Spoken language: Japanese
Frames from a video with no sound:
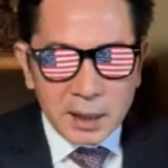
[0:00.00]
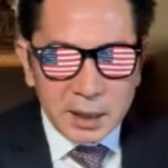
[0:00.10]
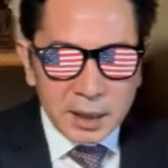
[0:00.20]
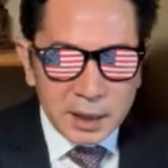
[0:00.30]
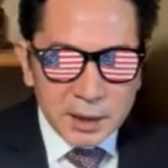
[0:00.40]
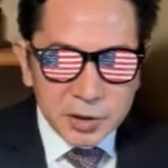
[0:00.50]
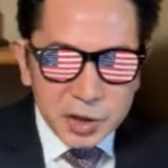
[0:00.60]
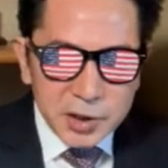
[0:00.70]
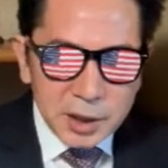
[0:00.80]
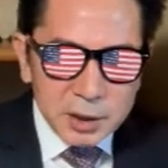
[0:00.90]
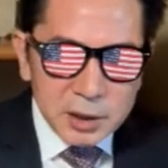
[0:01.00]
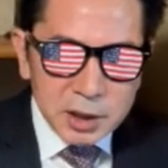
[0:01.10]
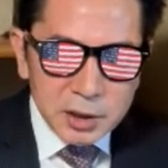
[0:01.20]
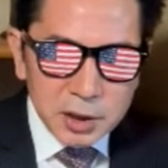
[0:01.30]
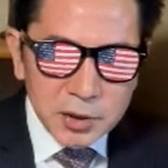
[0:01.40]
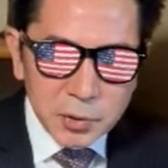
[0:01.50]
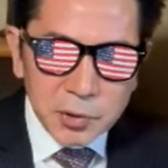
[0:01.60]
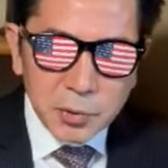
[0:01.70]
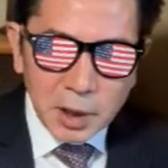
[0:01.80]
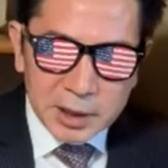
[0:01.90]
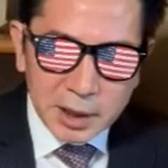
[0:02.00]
えー、にせんにんにひとりの割